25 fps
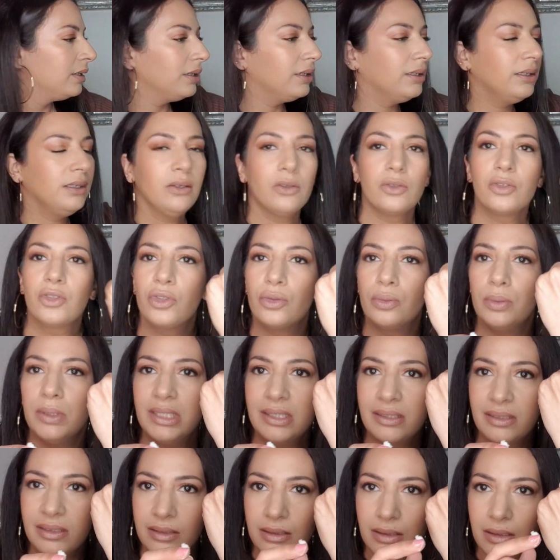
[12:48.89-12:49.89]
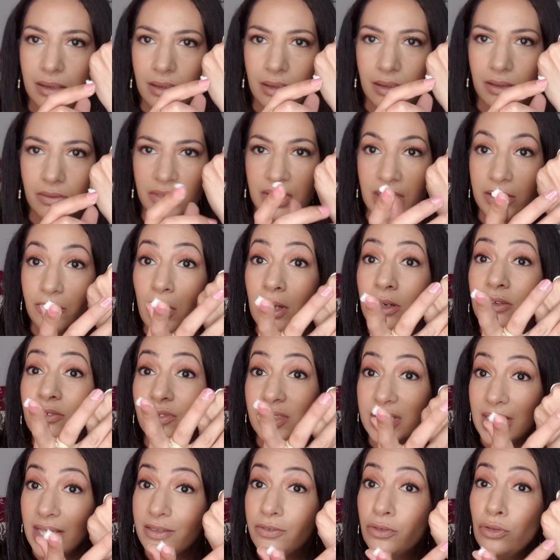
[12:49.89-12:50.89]
et ensuite
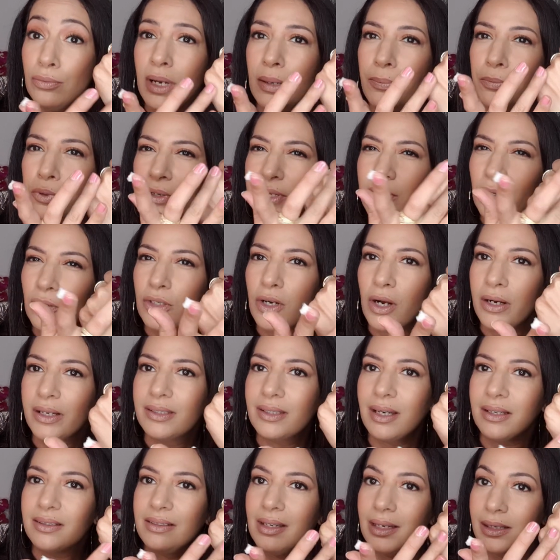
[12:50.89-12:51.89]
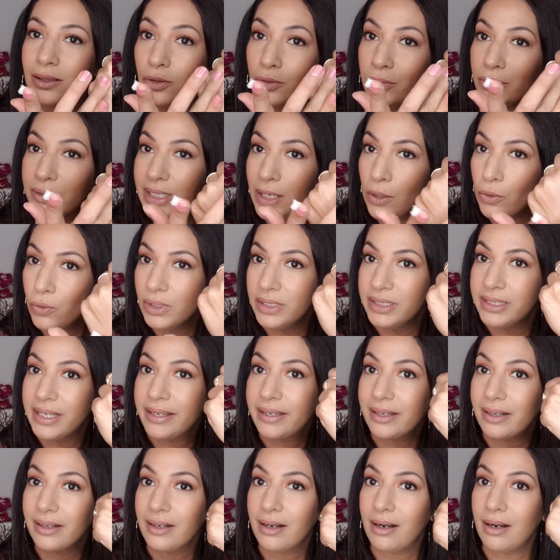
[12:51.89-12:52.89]
vous avez vu, ma peau est encore hydratée avec le Carolina
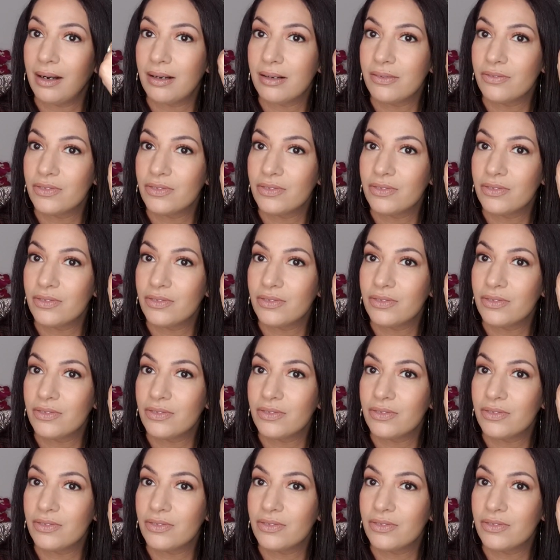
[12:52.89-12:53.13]
Herrera. 1 hein.